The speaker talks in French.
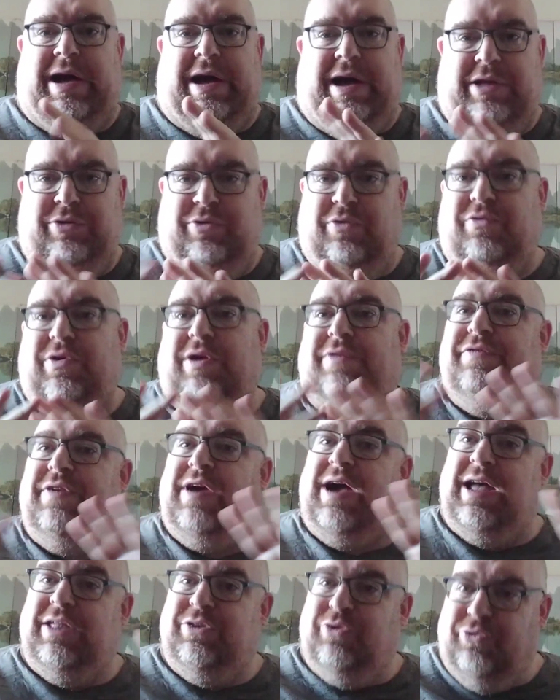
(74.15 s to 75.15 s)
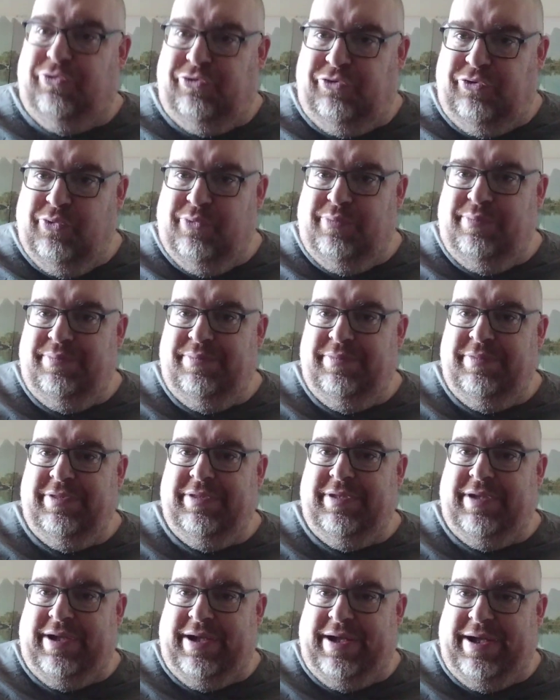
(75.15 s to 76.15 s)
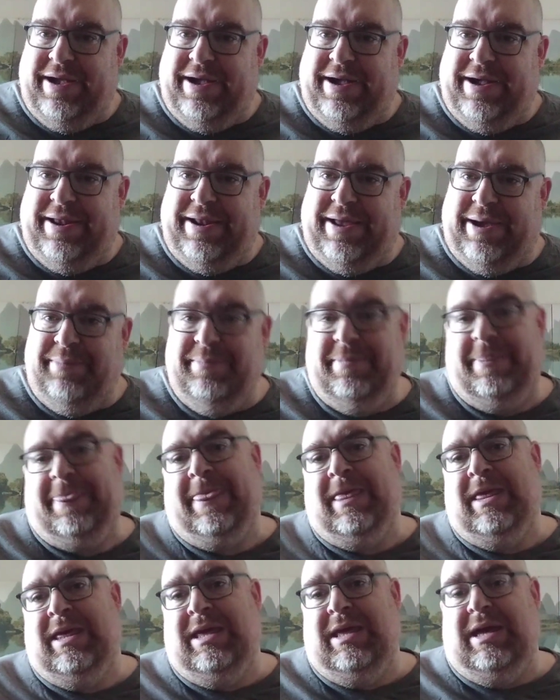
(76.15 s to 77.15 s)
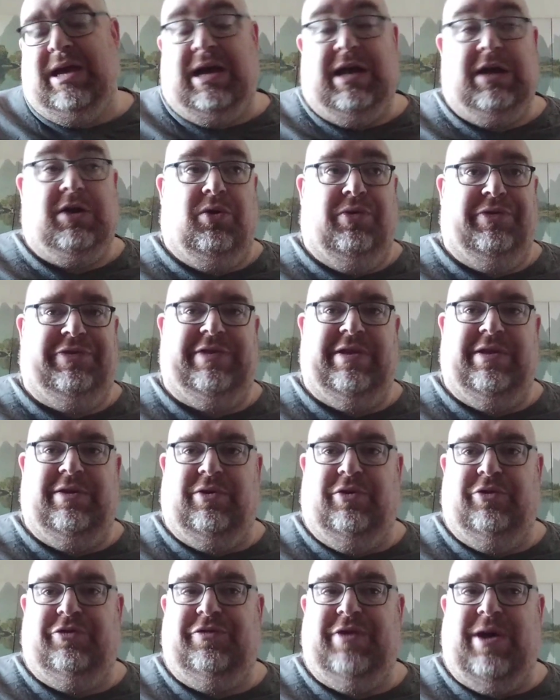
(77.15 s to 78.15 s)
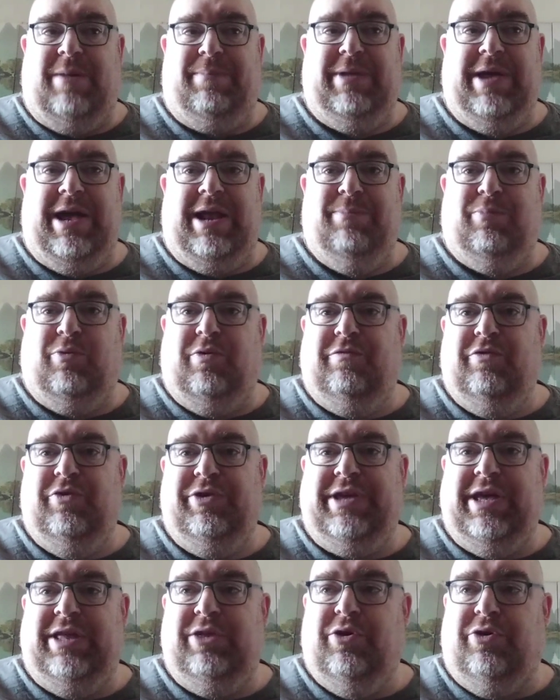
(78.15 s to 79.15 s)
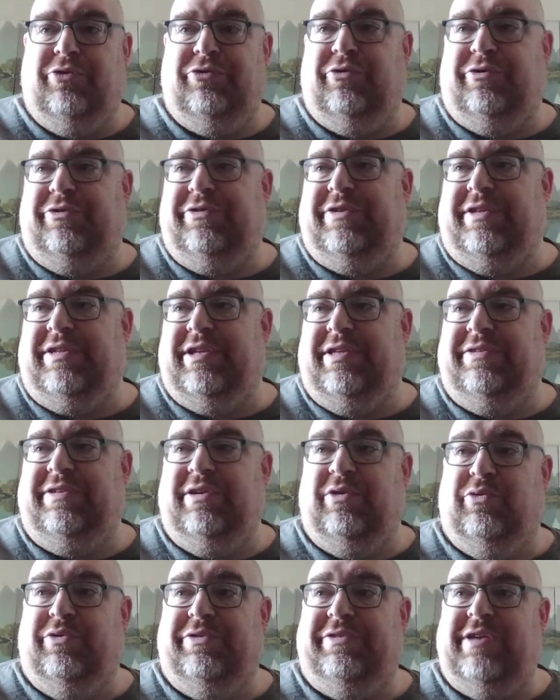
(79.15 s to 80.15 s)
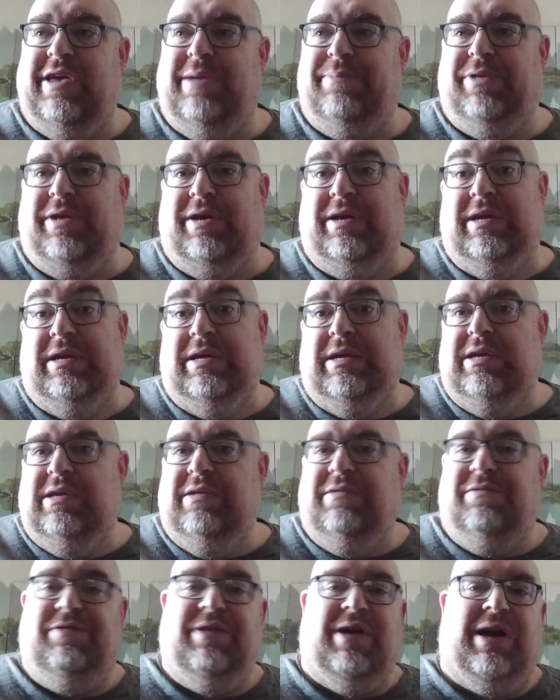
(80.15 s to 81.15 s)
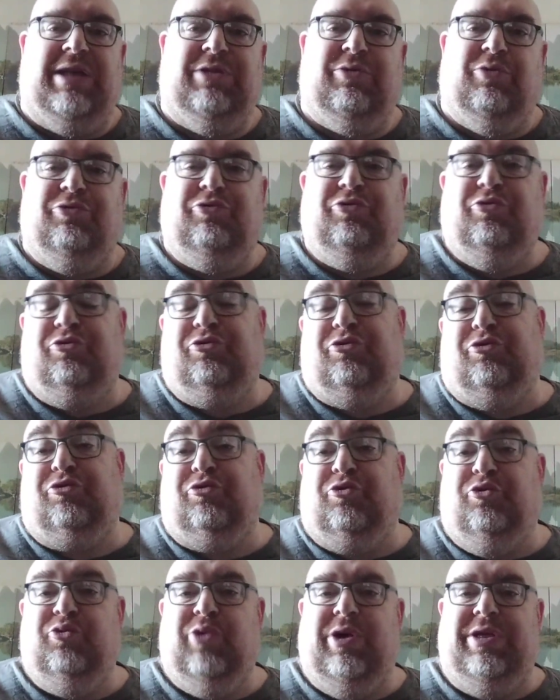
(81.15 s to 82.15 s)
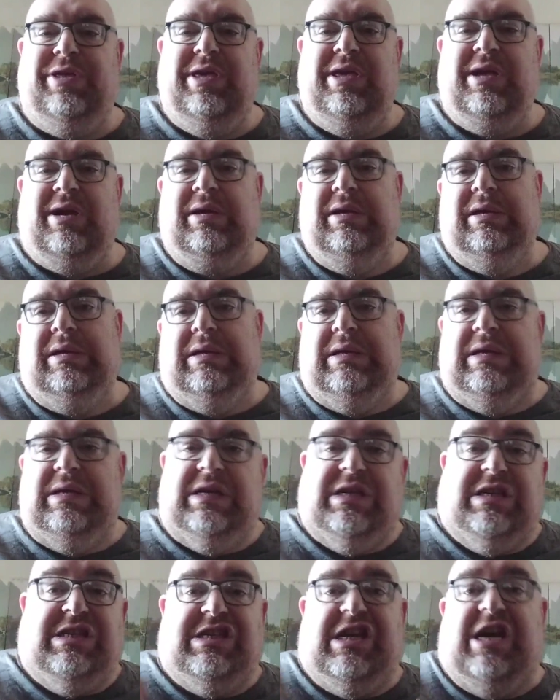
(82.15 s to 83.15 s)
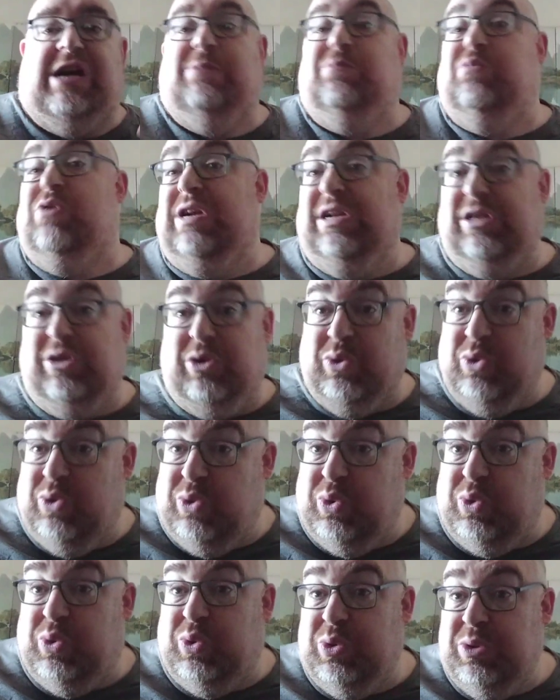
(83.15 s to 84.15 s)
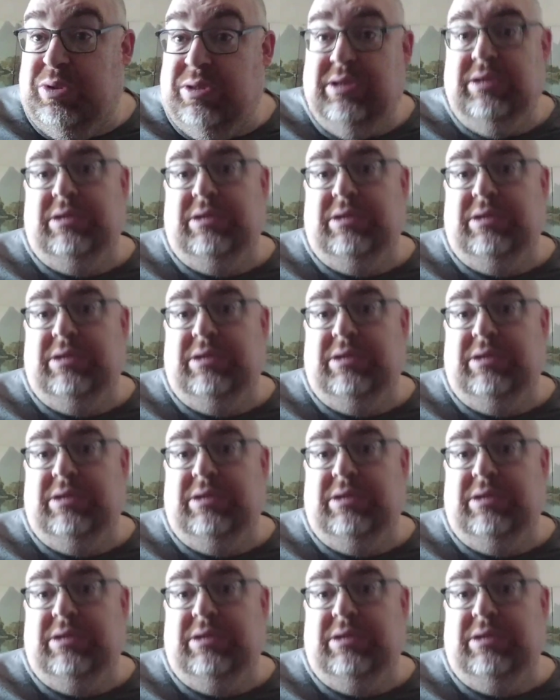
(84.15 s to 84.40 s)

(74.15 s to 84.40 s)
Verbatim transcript: à devoir faire attention. Voilà. Hein, quand, quand, on se fait appeler El Provocador sur certains de ces concepts, faire attention sur ce qu'on doit dire, c'est un poil tendu.